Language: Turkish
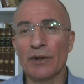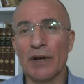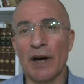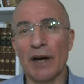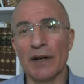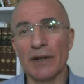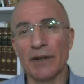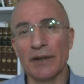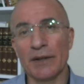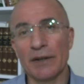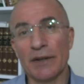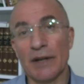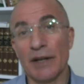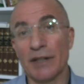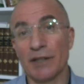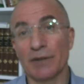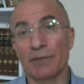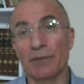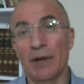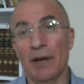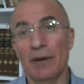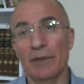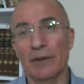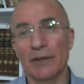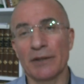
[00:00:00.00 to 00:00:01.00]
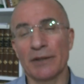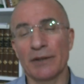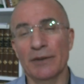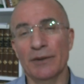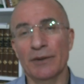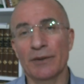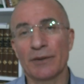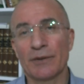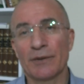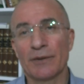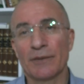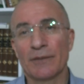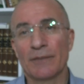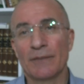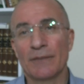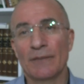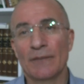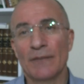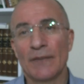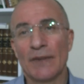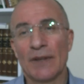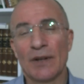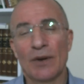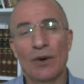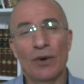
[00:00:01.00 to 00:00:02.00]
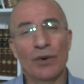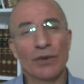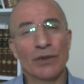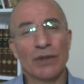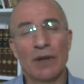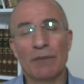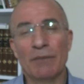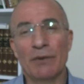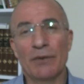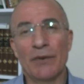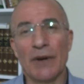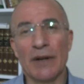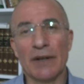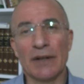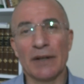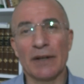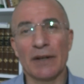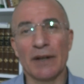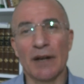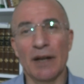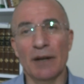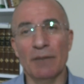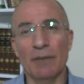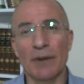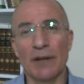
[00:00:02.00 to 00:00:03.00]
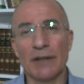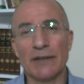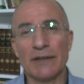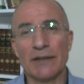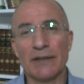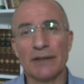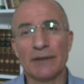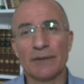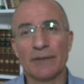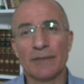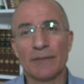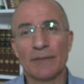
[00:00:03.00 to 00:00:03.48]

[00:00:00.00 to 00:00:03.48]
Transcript: karnını kaşımaya başlıyor. Ondan bir farkın kalmaz.